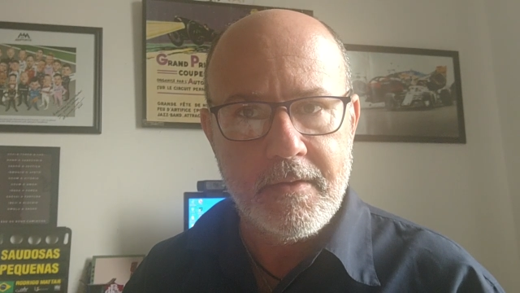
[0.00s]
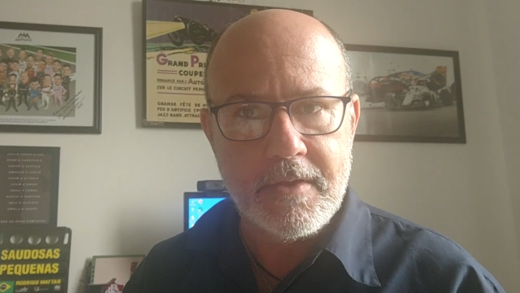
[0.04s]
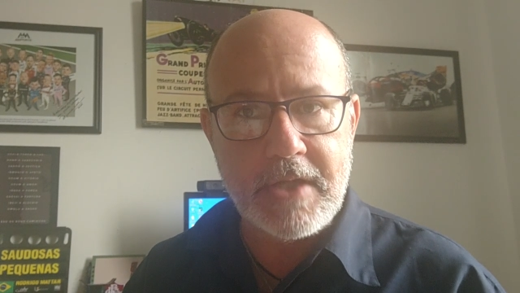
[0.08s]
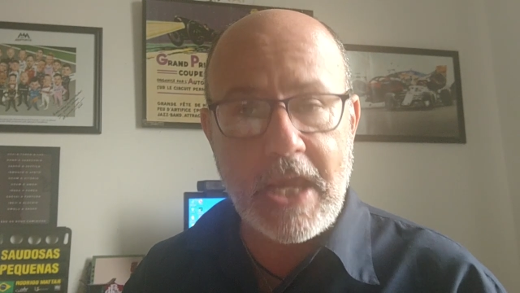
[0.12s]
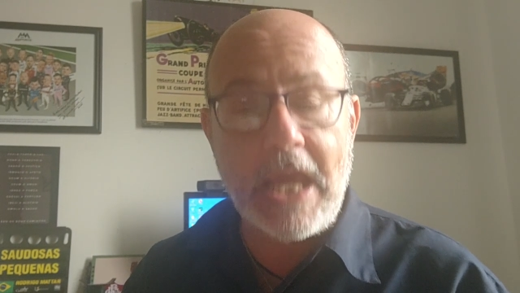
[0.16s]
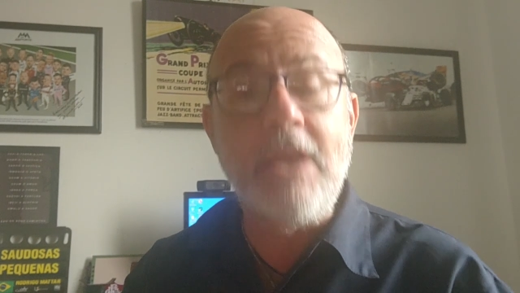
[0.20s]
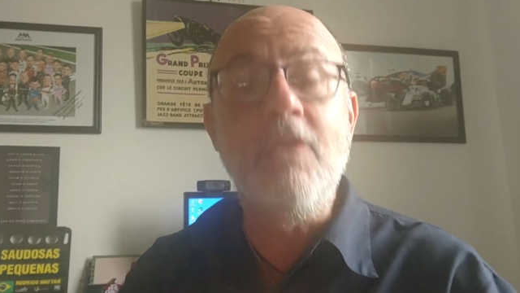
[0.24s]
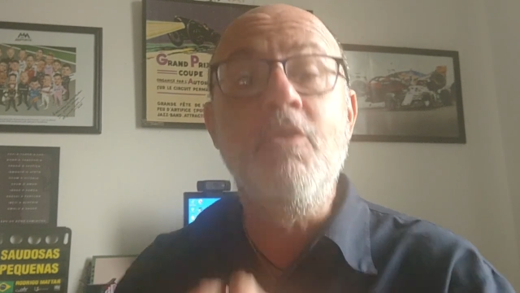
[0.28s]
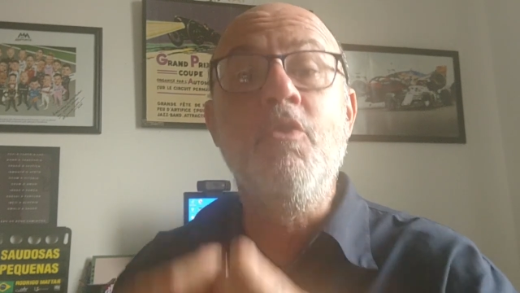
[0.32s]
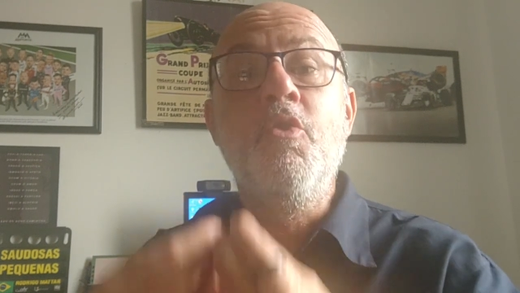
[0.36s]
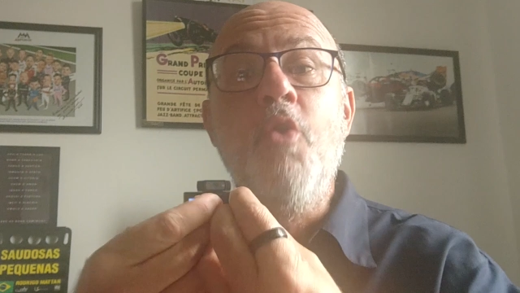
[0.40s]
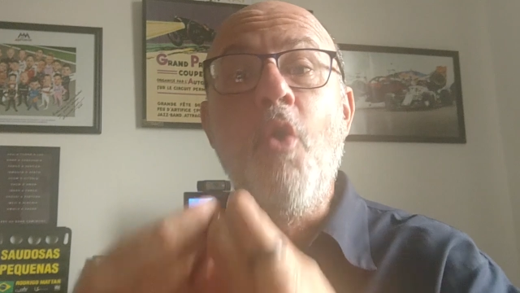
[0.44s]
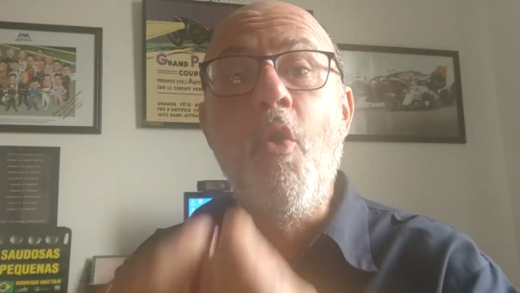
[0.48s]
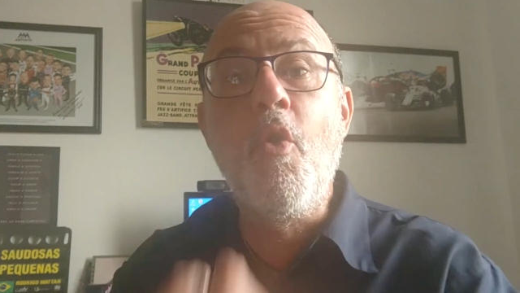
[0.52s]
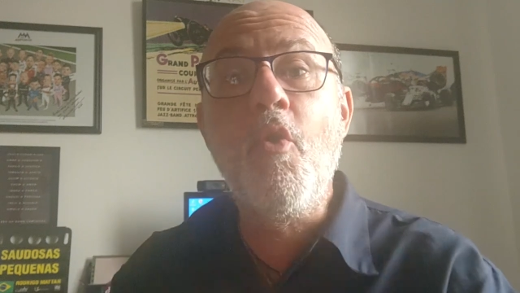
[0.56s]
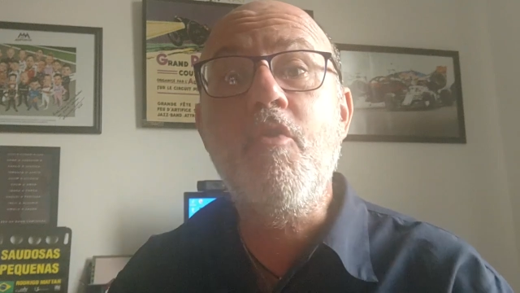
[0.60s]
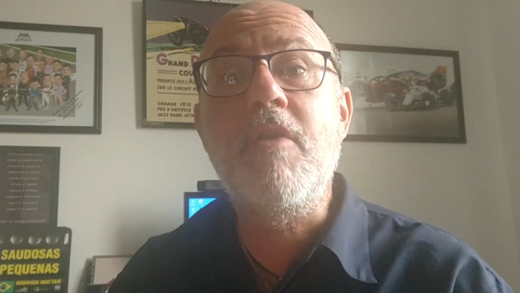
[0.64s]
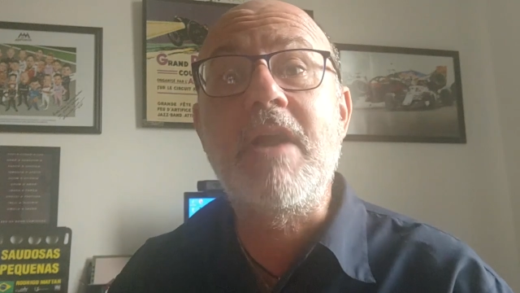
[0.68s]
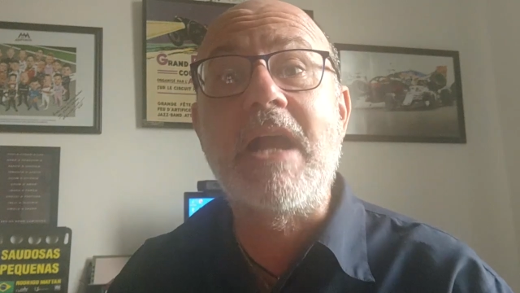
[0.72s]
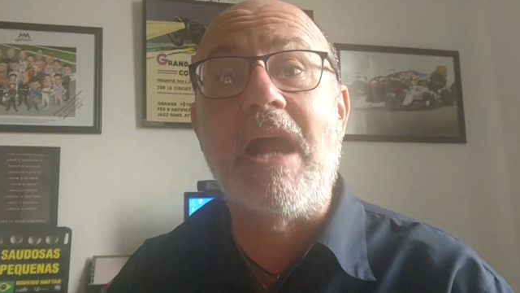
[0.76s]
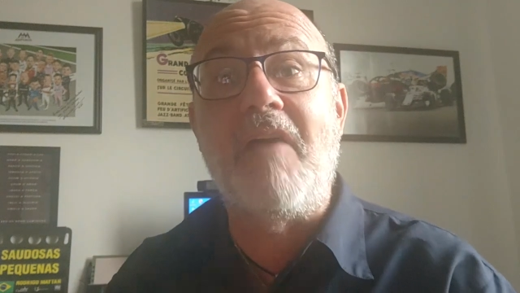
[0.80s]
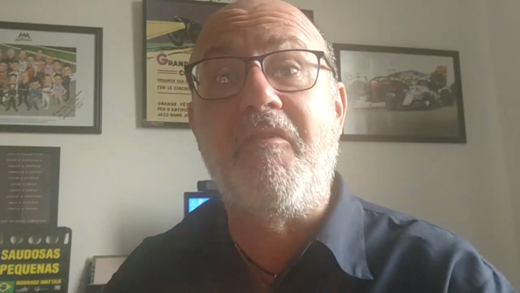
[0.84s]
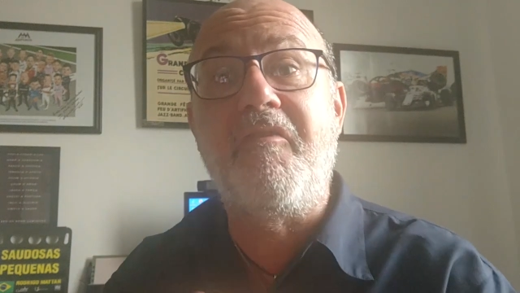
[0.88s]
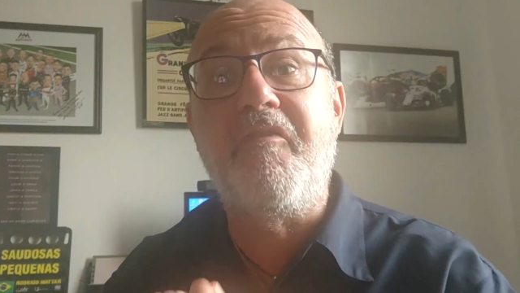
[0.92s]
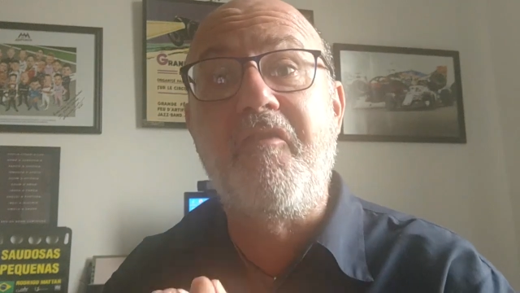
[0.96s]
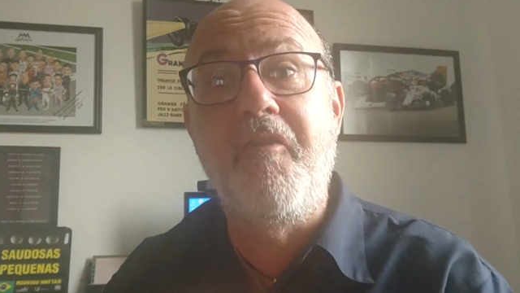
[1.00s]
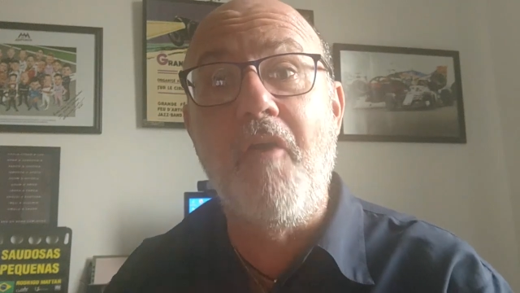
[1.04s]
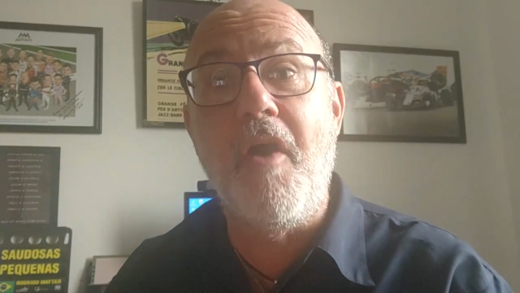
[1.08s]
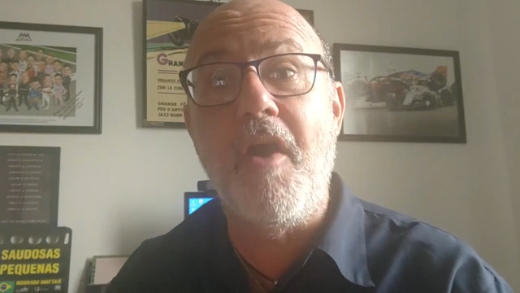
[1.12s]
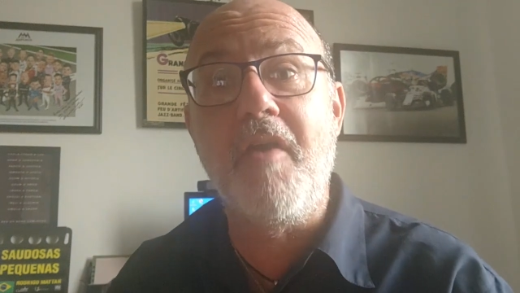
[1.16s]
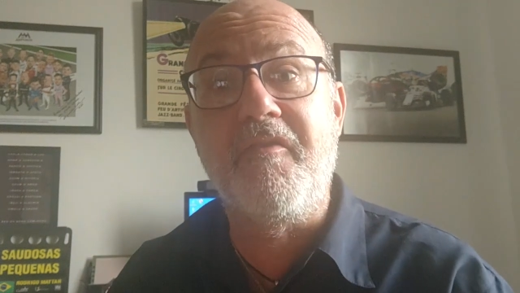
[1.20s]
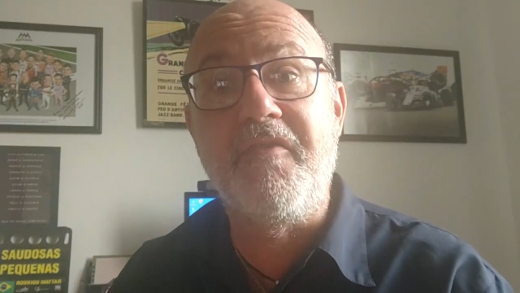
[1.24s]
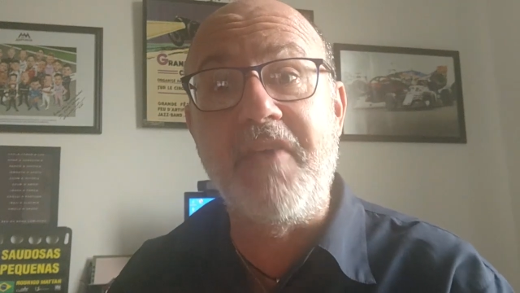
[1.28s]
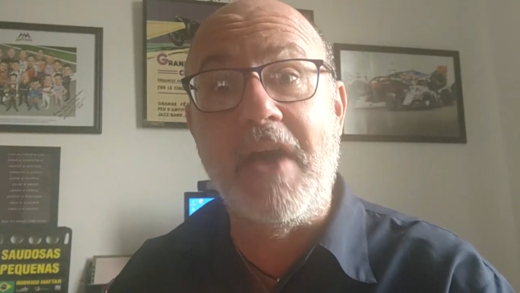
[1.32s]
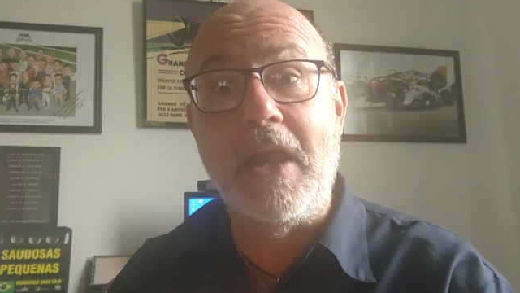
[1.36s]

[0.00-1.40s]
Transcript: Quem nunca foi